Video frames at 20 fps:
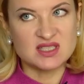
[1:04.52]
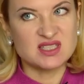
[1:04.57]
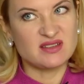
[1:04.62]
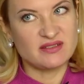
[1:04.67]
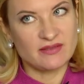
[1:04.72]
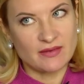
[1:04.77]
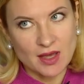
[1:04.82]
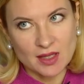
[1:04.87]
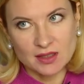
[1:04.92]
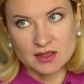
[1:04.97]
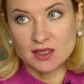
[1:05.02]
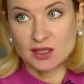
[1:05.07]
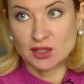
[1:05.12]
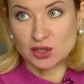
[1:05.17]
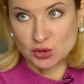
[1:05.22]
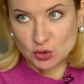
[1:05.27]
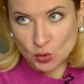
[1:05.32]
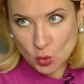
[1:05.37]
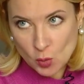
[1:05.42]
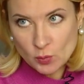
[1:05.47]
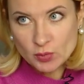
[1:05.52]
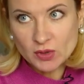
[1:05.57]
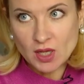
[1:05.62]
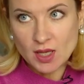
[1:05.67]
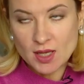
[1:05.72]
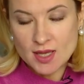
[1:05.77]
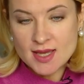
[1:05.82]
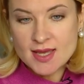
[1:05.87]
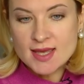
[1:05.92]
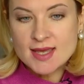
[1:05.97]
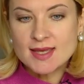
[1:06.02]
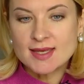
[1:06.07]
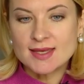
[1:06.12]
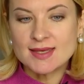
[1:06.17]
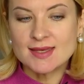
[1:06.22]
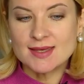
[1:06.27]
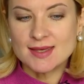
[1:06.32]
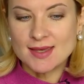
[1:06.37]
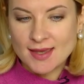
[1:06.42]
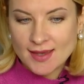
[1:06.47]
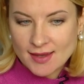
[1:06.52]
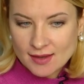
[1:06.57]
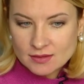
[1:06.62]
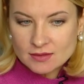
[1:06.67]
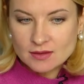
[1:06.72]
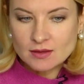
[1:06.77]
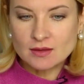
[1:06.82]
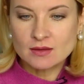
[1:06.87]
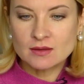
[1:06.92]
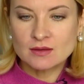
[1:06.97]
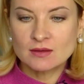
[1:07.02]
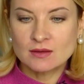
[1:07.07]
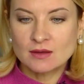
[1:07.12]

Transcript: девятая кнопка, и это